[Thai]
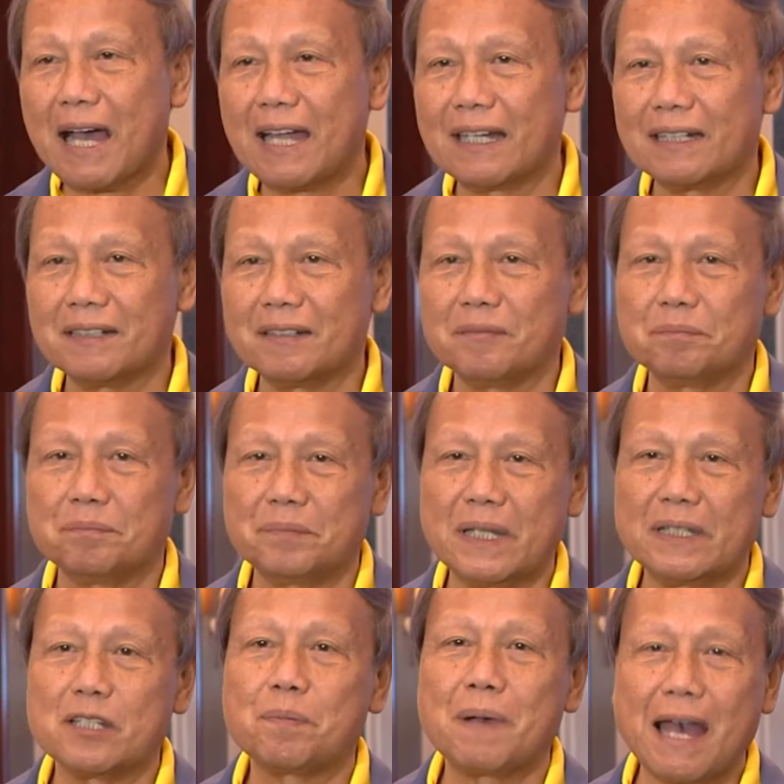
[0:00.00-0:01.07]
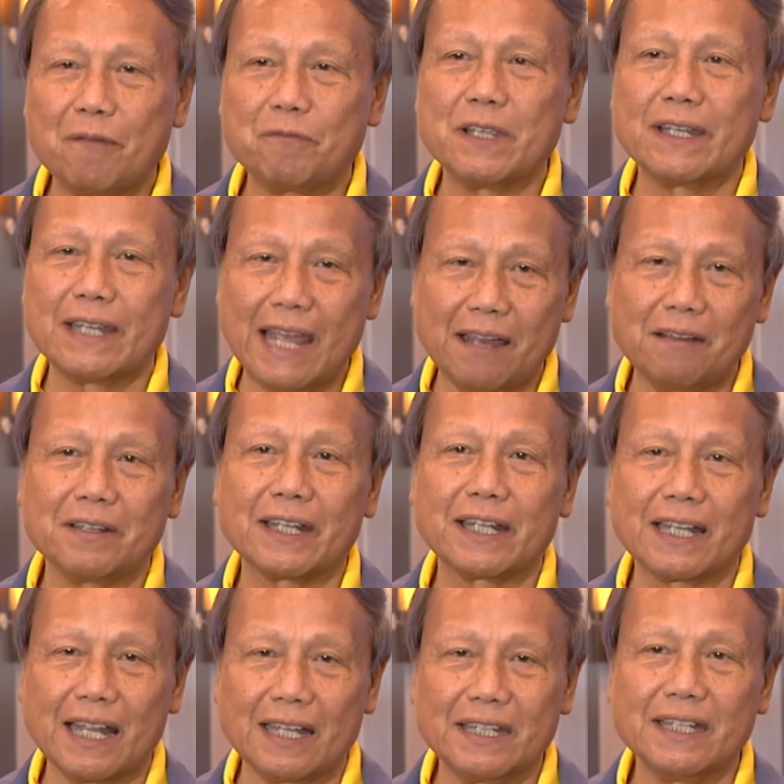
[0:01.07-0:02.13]
บการเป็นเจ้าภาพ v n l ใน
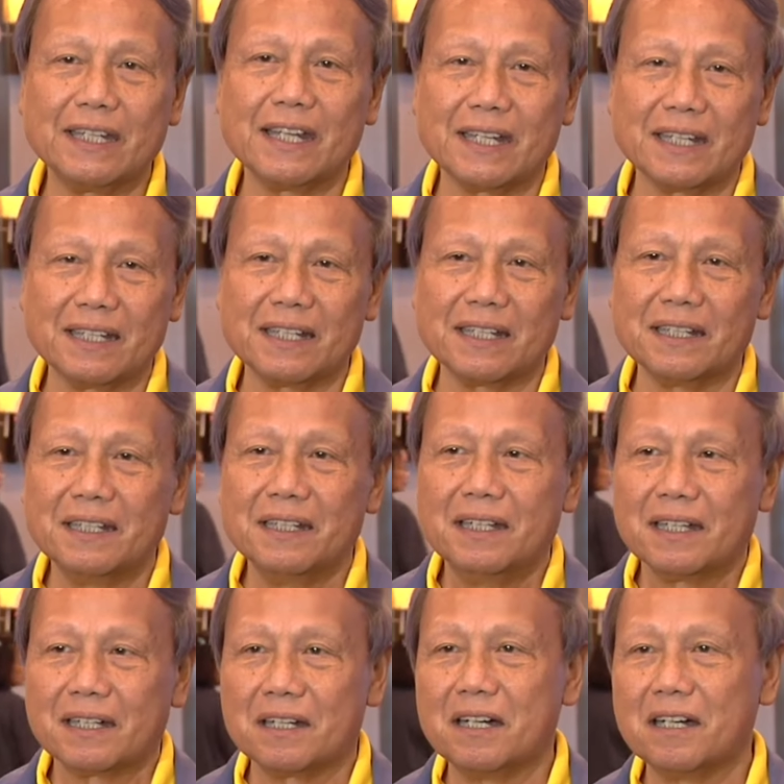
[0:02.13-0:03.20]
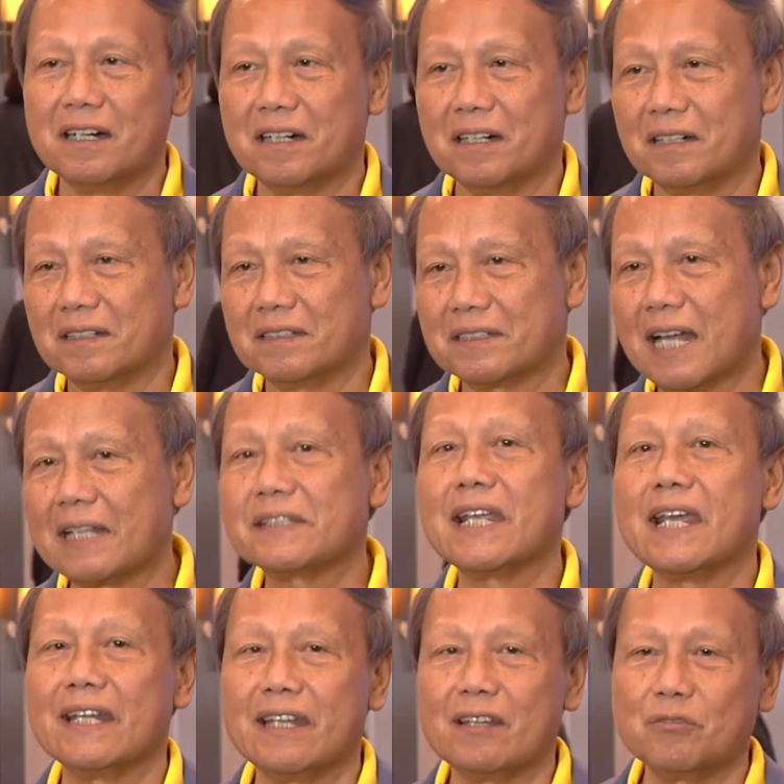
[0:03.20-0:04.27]
ขณะนี้เนี่ยนะก็ชัด
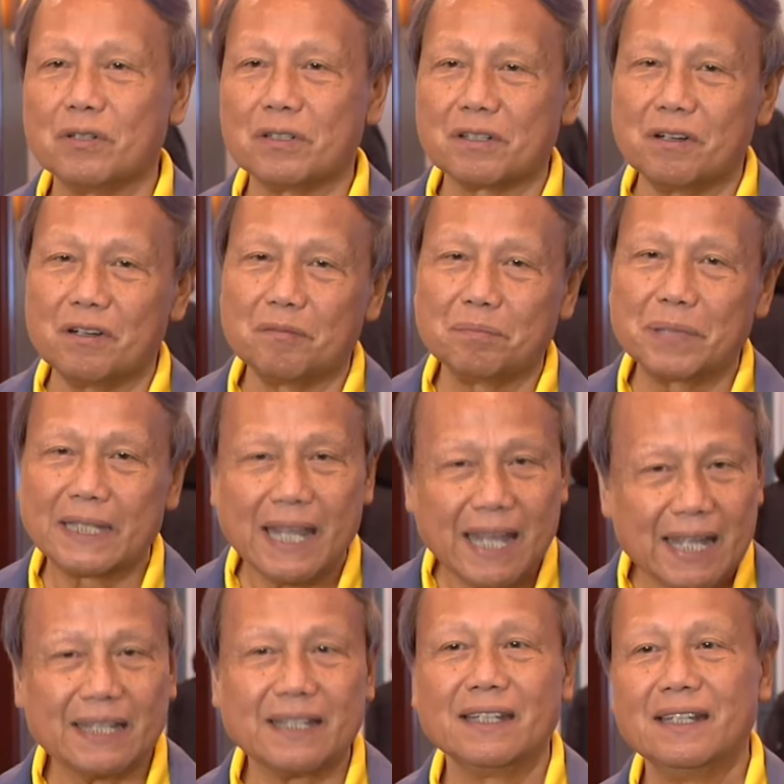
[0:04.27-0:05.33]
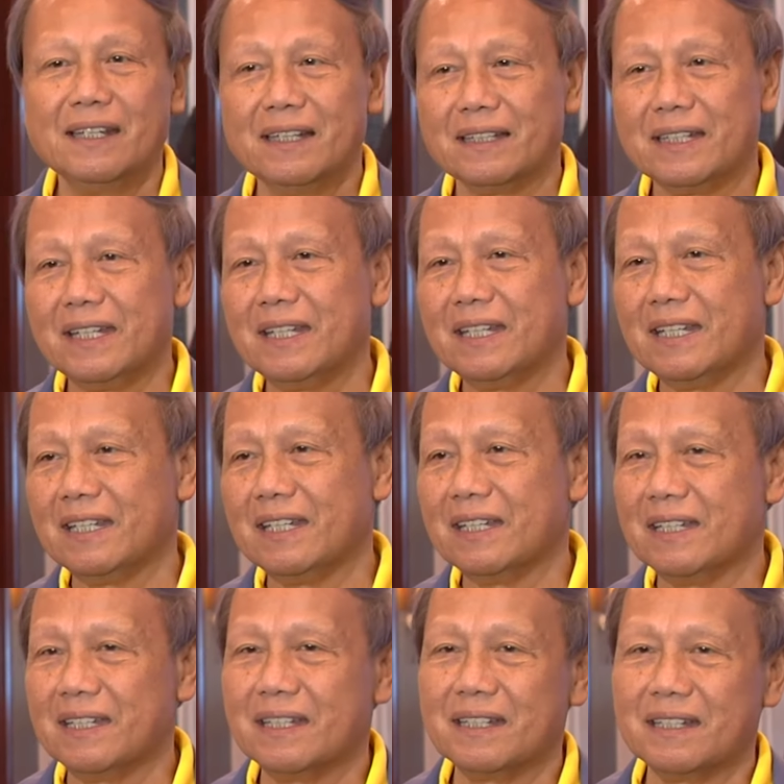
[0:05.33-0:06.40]
เจนในส่วนของประเทศที่
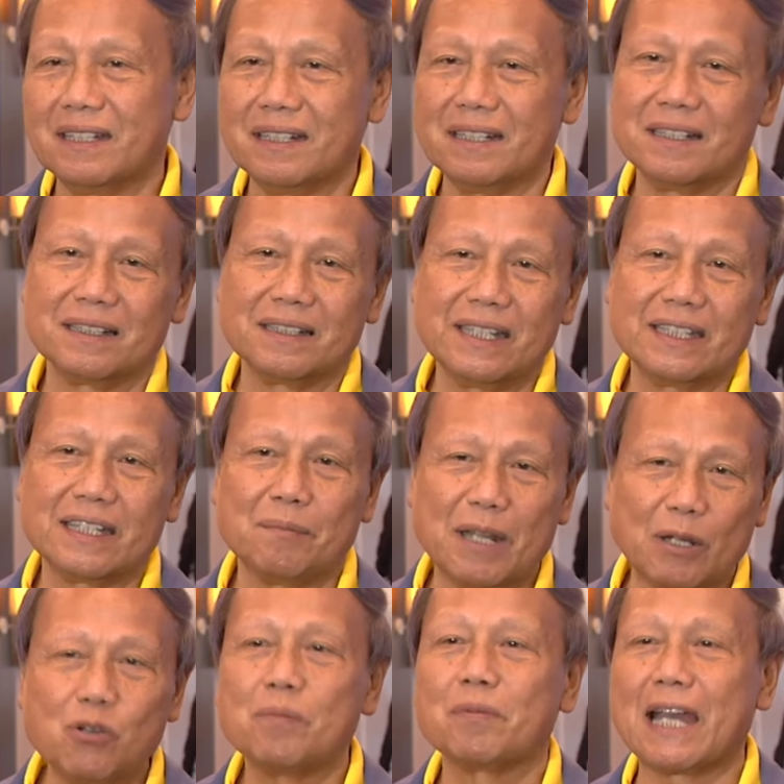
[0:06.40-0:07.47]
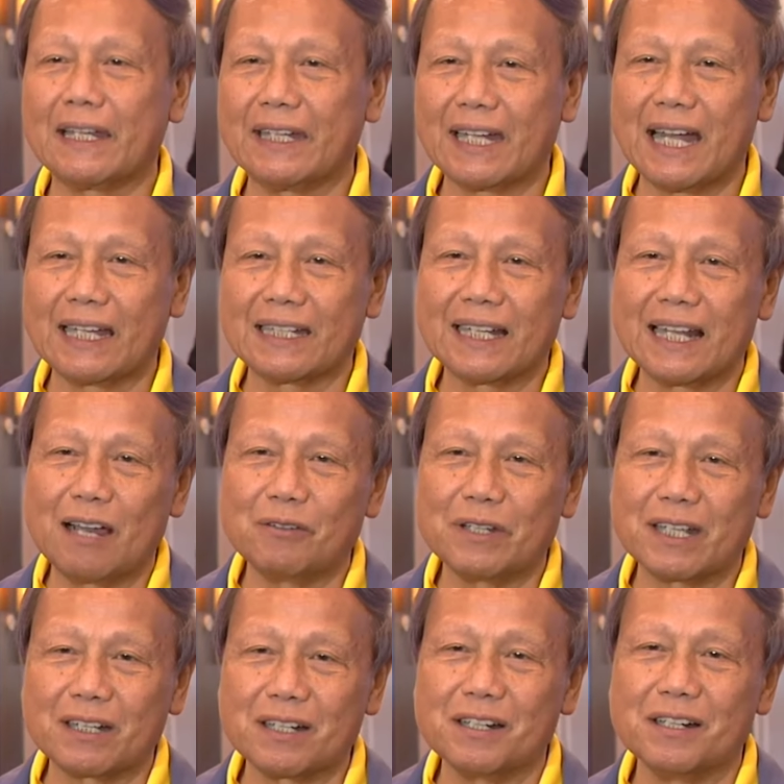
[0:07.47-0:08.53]
ที่จะมาร่วมการแข่งขันกับเรา
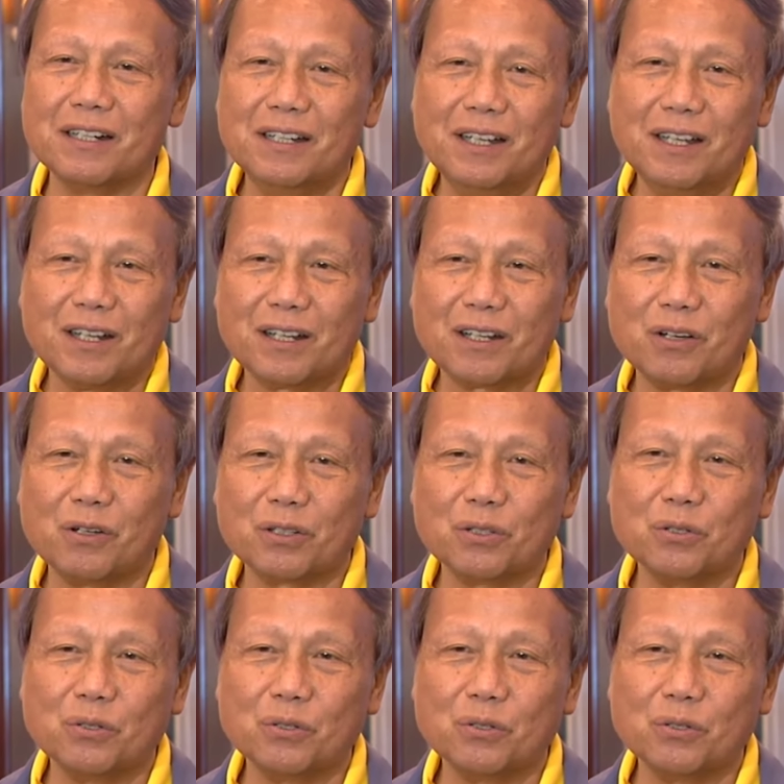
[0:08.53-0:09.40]
เนี่ยก็คง